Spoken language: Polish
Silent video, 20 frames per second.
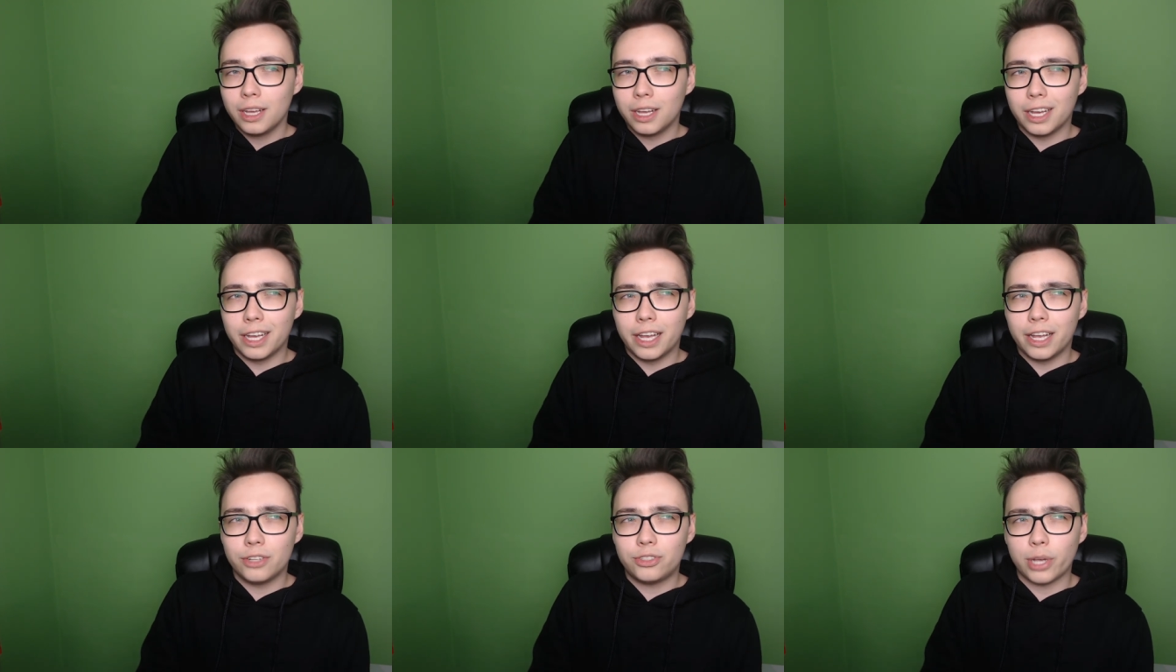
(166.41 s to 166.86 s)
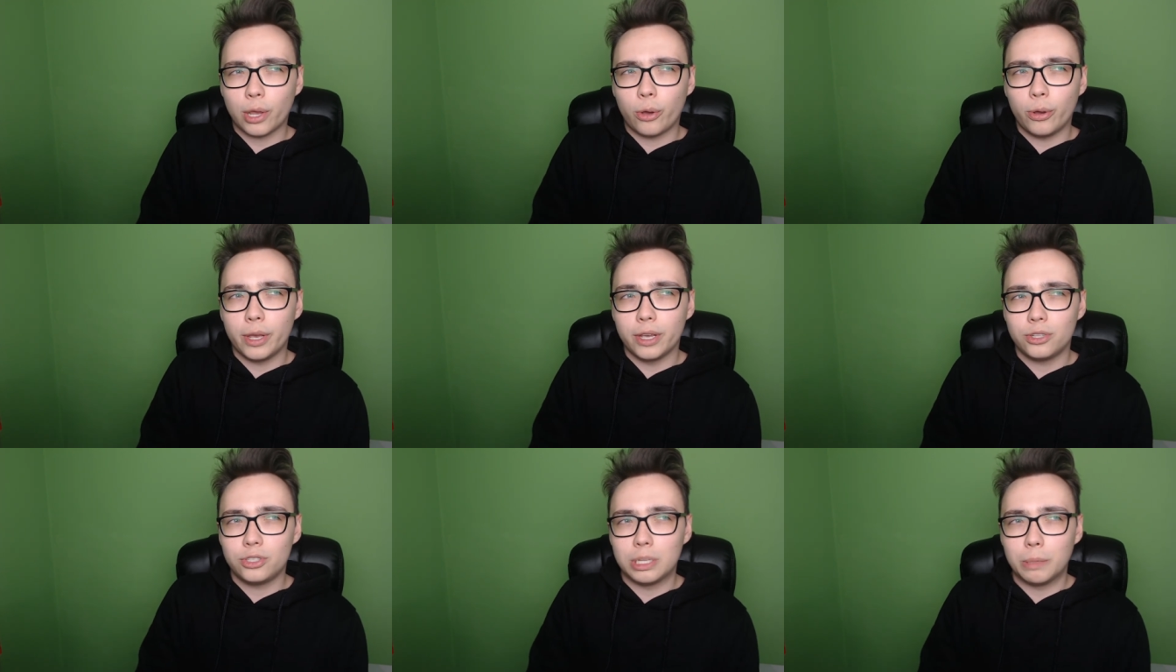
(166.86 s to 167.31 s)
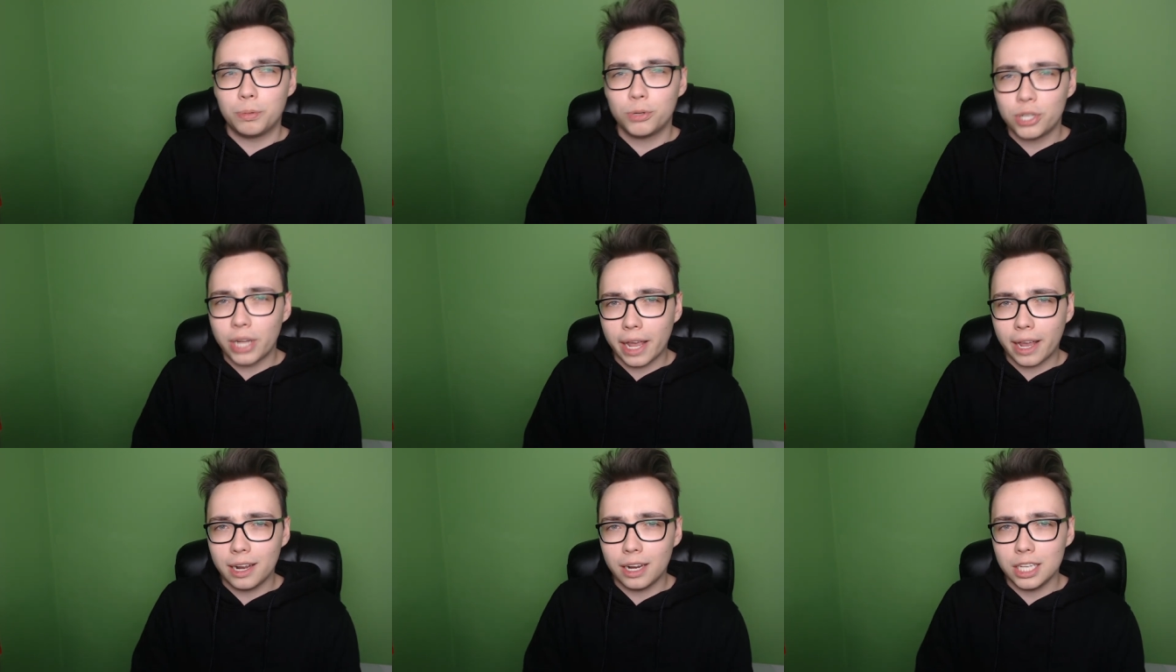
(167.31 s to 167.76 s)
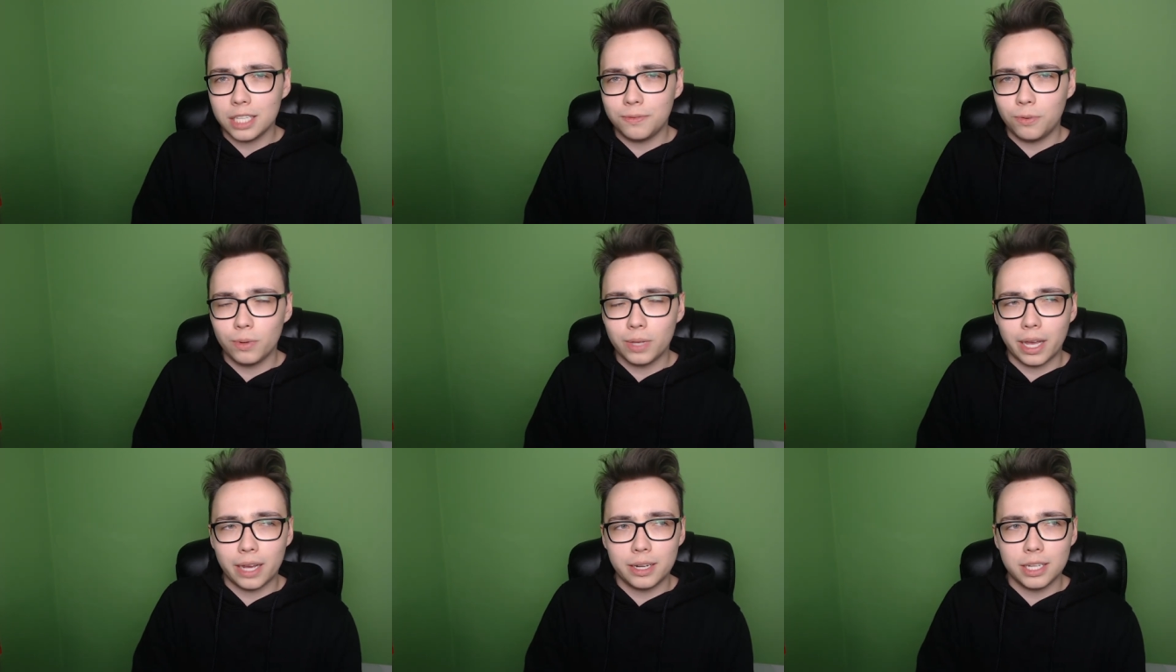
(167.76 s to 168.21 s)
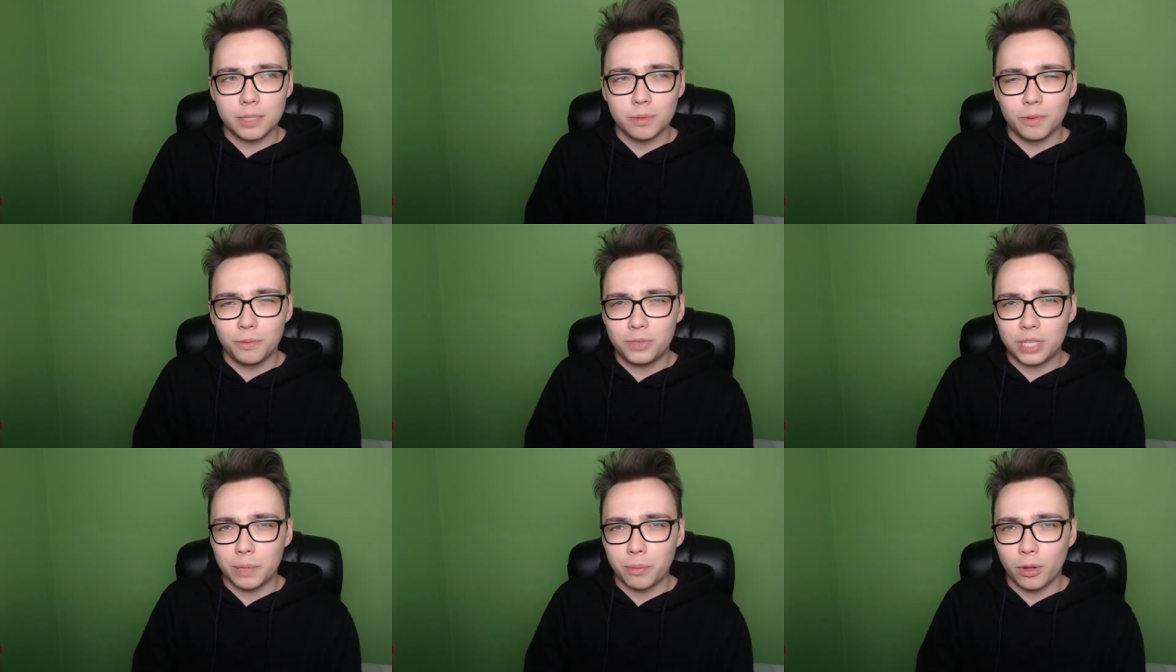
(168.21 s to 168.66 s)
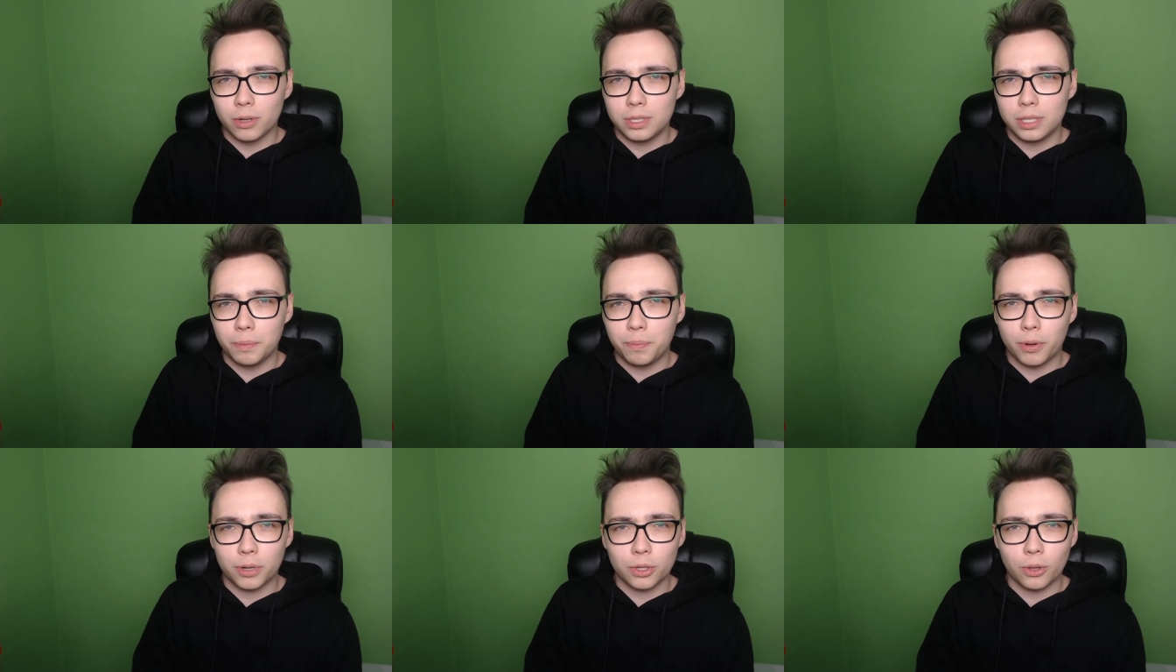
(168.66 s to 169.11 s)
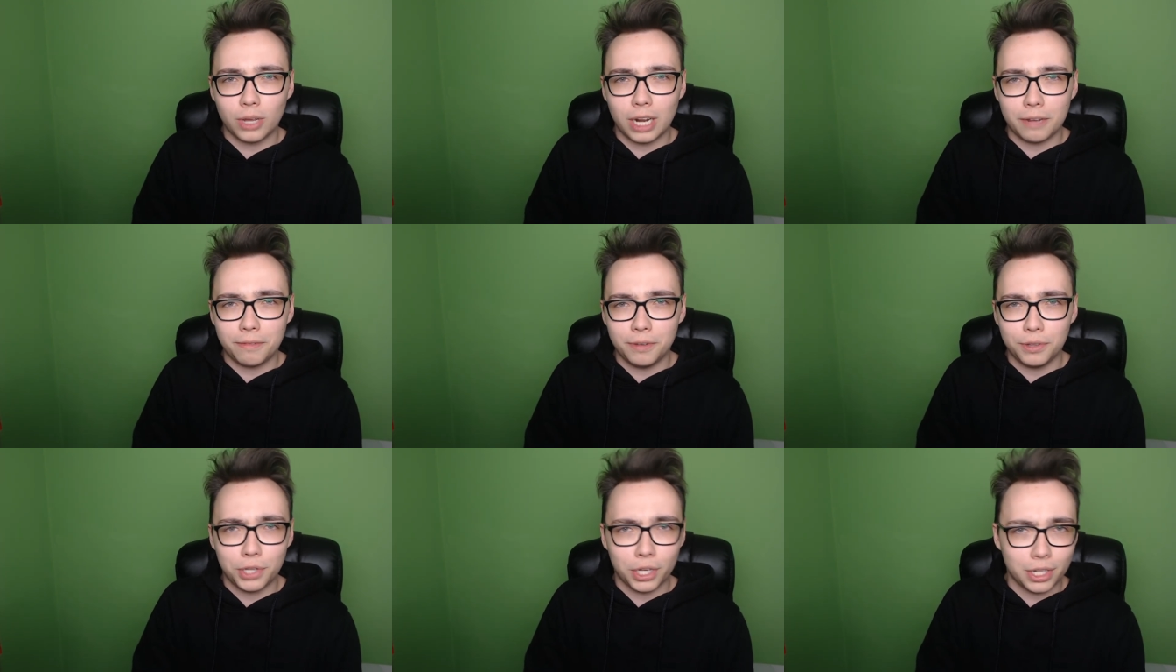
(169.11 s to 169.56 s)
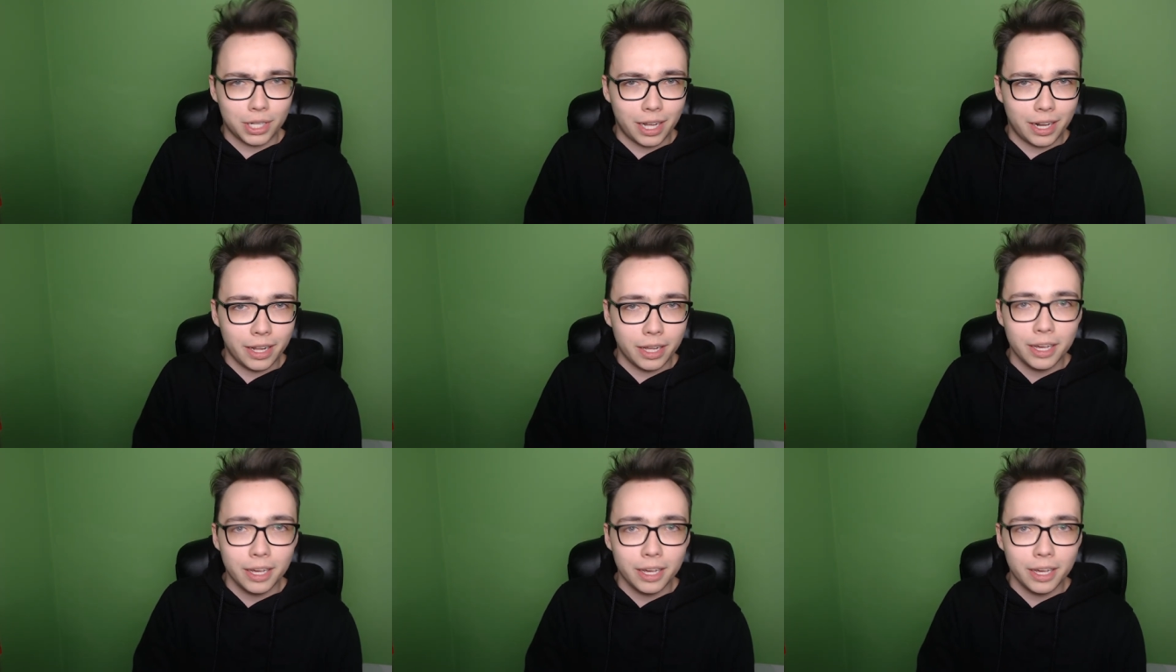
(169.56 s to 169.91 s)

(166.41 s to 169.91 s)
E, czego jeszcze, przekleństw, wulgaryzmów, przemocy, pornografii itd.